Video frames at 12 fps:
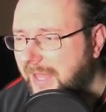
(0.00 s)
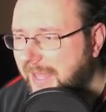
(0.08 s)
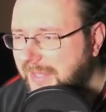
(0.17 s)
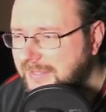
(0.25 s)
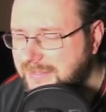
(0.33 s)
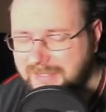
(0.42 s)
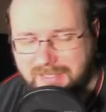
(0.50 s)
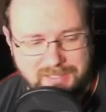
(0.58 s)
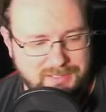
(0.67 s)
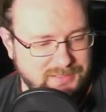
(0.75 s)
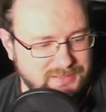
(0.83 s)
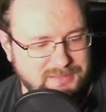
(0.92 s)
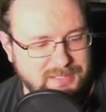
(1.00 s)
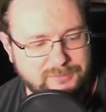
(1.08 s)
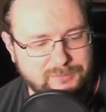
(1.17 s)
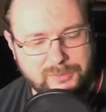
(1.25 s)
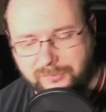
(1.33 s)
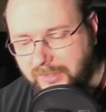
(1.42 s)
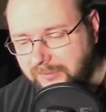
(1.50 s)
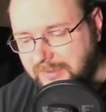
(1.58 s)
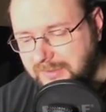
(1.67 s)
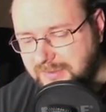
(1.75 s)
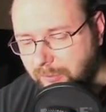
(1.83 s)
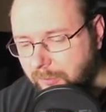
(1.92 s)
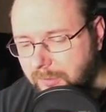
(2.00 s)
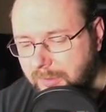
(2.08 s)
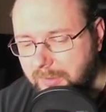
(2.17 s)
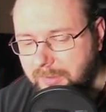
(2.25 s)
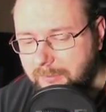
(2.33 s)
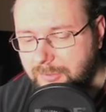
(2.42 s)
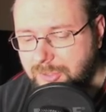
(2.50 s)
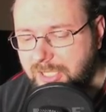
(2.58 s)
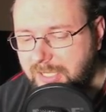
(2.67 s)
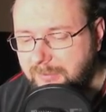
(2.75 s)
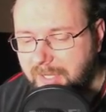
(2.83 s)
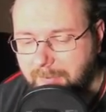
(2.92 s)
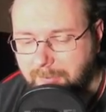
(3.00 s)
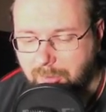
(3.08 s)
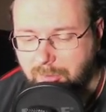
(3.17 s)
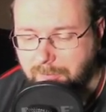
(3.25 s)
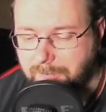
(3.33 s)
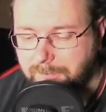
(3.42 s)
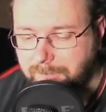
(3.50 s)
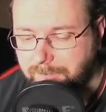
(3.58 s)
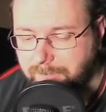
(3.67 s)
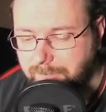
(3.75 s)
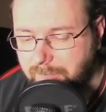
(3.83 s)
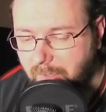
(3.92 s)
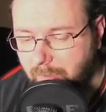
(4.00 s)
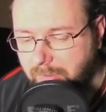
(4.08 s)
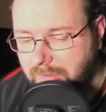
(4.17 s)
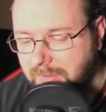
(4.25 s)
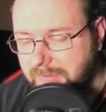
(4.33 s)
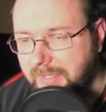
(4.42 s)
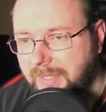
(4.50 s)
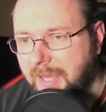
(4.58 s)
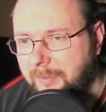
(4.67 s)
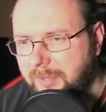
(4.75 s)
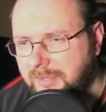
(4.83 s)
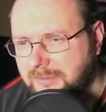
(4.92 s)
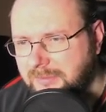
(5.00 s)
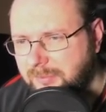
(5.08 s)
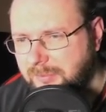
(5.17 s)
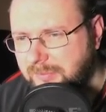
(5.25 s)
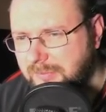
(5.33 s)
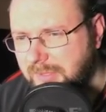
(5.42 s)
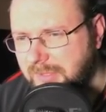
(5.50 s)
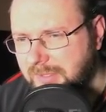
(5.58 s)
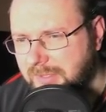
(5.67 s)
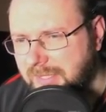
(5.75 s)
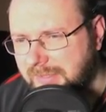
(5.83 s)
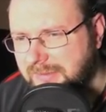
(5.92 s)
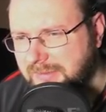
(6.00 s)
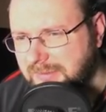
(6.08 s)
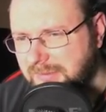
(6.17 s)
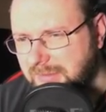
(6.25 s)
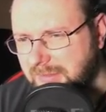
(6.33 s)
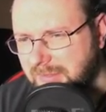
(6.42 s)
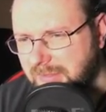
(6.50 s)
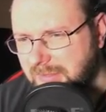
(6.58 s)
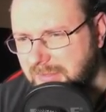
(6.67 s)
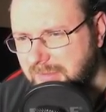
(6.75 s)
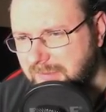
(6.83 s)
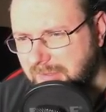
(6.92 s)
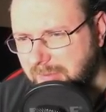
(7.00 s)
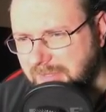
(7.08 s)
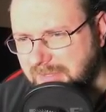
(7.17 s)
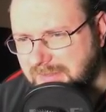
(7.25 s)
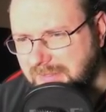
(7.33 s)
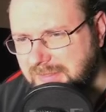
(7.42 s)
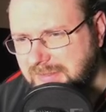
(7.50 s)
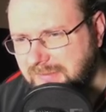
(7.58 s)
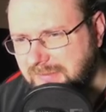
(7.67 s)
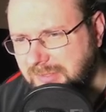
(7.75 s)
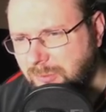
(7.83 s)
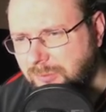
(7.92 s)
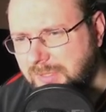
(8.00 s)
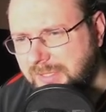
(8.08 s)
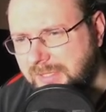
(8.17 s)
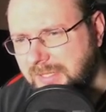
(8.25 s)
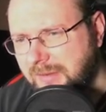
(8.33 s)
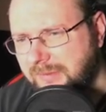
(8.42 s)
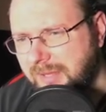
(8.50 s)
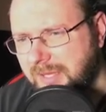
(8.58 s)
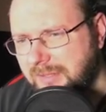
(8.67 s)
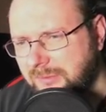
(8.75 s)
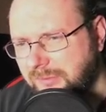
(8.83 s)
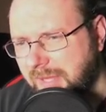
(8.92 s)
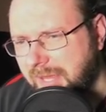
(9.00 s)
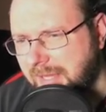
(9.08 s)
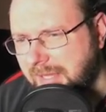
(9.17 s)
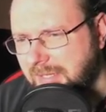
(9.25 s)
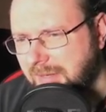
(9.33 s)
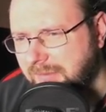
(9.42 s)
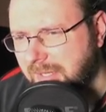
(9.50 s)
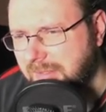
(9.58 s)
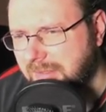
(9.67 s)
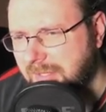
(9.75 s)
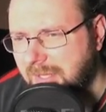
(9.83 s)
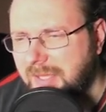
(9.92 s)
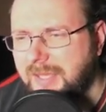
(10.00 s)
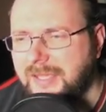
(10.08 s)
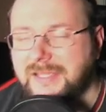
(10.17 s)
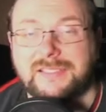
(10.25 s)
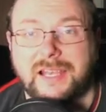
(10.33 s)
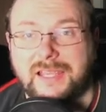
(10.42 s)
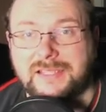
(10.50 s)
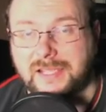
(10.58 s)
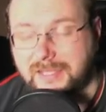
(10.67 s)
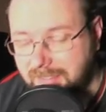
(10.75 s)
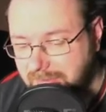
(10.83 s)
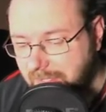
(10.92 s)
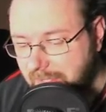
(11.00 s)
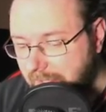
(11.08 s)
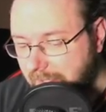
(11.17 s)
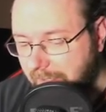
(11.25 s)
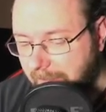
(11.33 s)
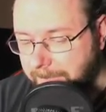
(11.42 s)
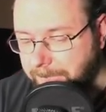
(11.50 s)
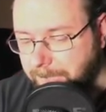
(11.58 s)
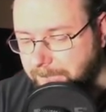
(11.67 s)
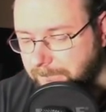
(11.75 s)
Heißt, dieses Deck wird auf ewig so bestehen bleiben können. Auch hier der Japan-Cut. Äh, ich weiß nicht, ob man den sieht, wie dunkel die dann werden und wie hell die dann werden. Das ist der Laser-Cut. Ähm,